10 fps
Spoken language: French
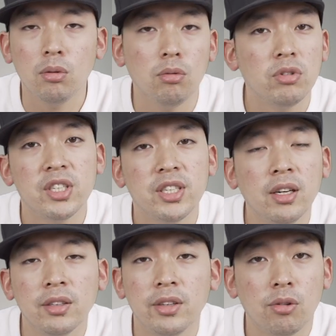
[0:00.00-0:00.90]
Le
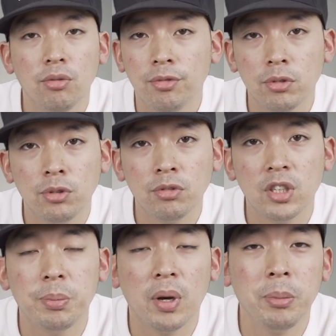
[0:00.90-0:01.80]
logiciel intègre une fonction
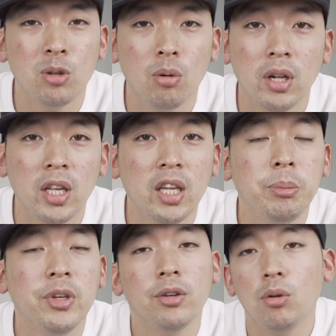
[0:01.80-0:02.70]
qui permet de
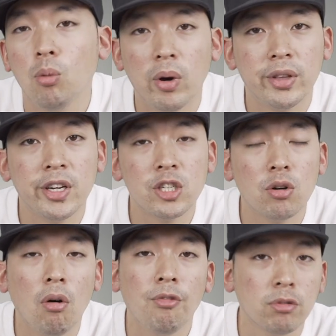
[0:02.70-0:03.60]
limiter le wattage
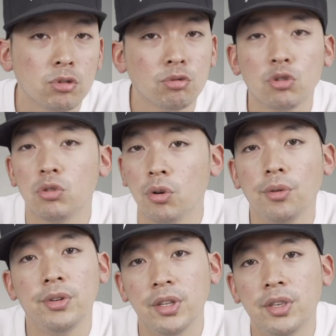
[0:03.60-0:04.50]
en fonction du
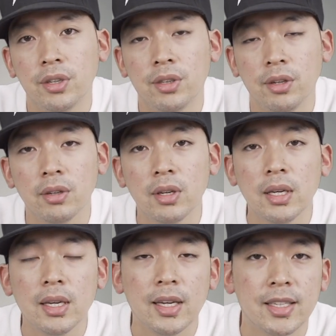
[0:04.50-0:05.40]
coil détecté.
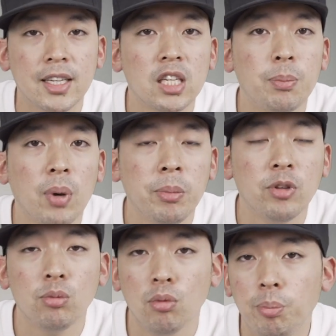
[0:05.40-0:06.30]
Et ça, ça
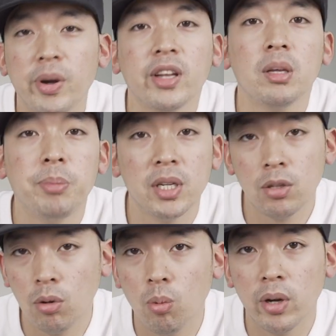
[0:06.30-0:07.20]
permet de ne pas
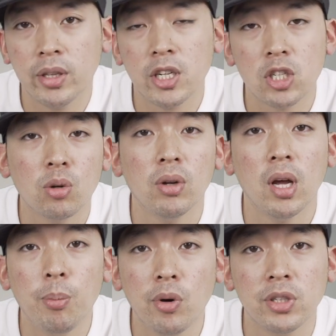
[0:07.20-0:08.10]
dépasser le wattage que
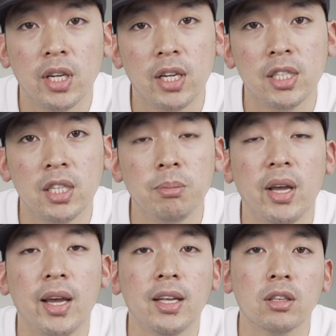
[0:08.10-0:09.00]
la box estime
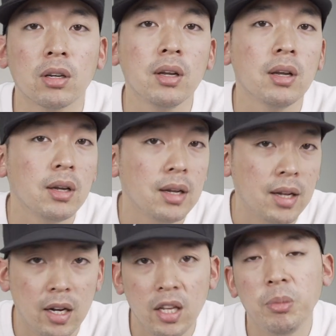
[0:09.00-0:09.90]
être
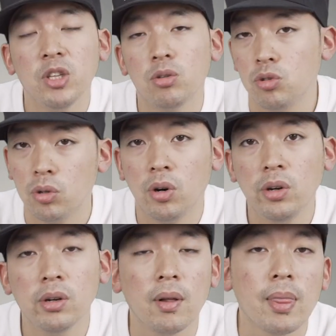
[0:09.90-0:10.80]
la limite du
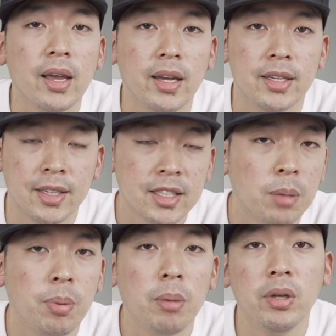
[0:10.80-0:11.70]
coil. Et ça,
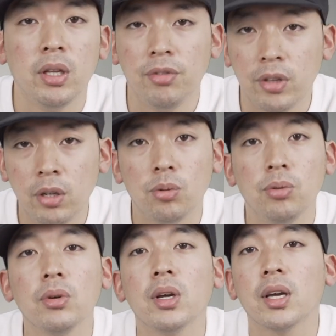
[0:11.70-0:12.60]
ça permet d'éviter
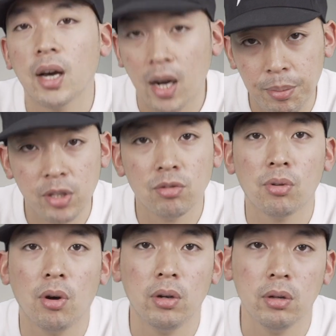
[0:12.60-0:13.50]
de cramer son
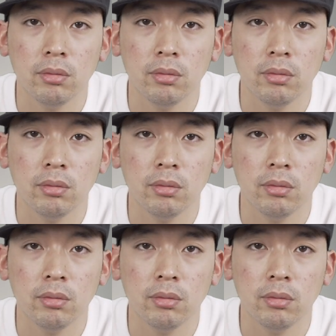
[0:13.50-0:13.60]
coil.